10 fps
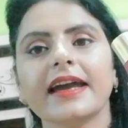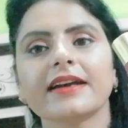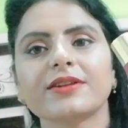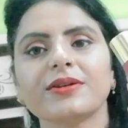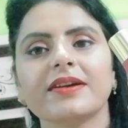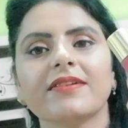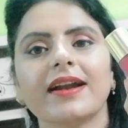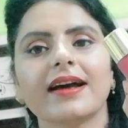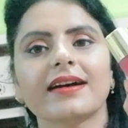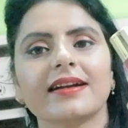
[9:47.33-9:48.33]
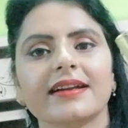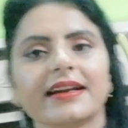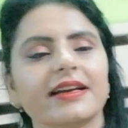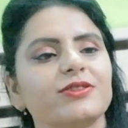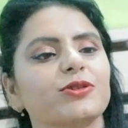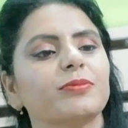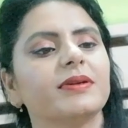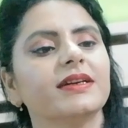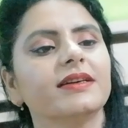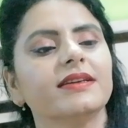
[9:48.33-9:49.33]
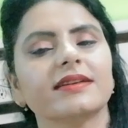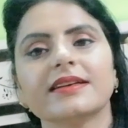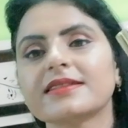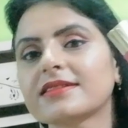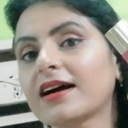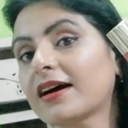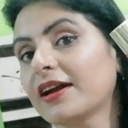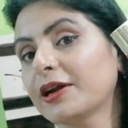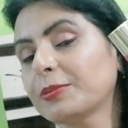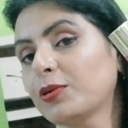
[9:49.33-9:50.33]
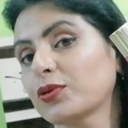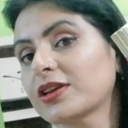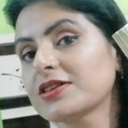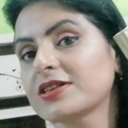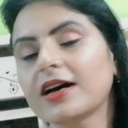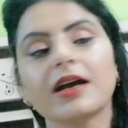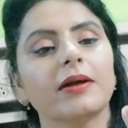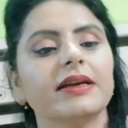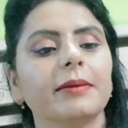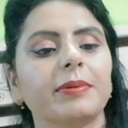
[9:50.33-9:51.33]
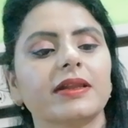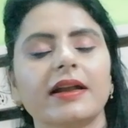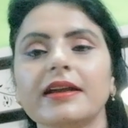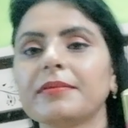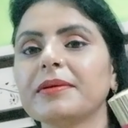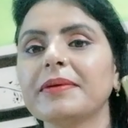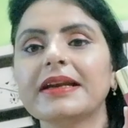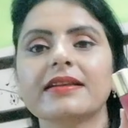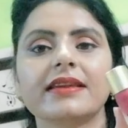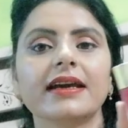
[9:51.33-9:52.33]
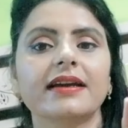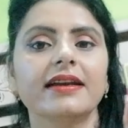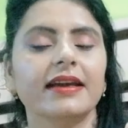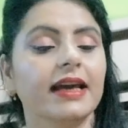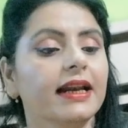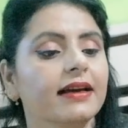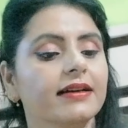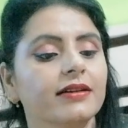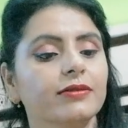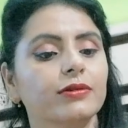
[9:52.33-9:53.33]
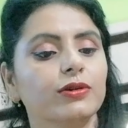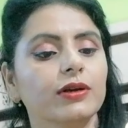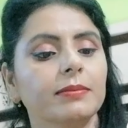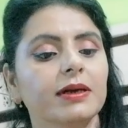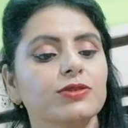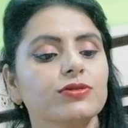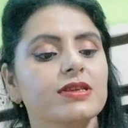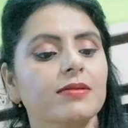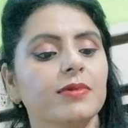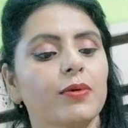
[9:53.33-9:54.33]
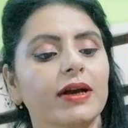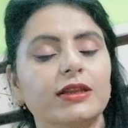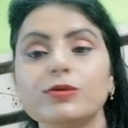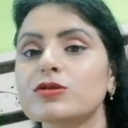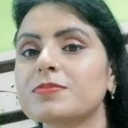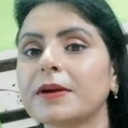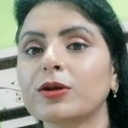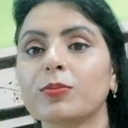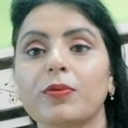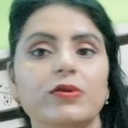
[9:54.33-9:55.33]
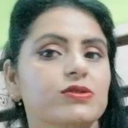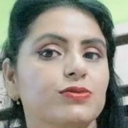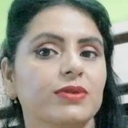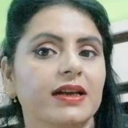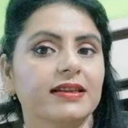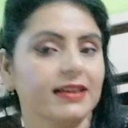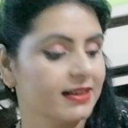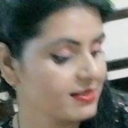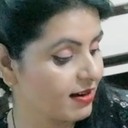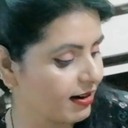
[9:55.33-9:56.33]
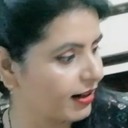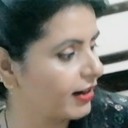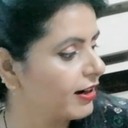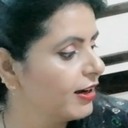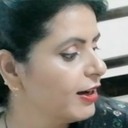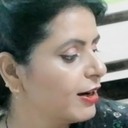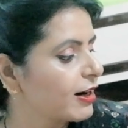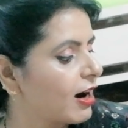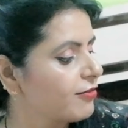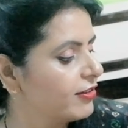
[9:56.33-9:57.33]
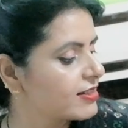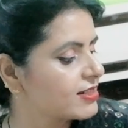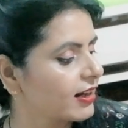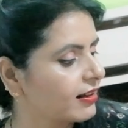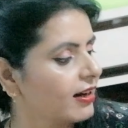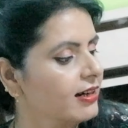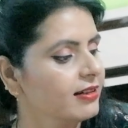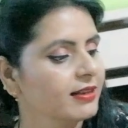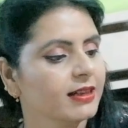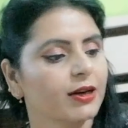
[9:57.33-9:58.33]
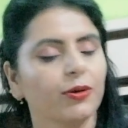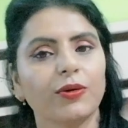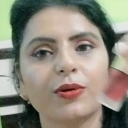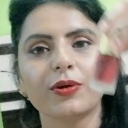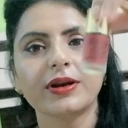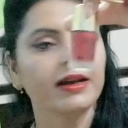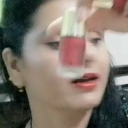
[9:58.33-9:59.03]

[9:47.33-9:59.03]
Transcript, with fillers: एक तो ये वाला कलर है जो भी इसका कलर बहुत अच्छा है ये पता नहीं अभी मैंने देखी नहीं है लेकिन वो इमेजोन से मंगवाई थी उस पर तो बहुत सुंदर थी इसका कलर काफ़ी अच्छा था और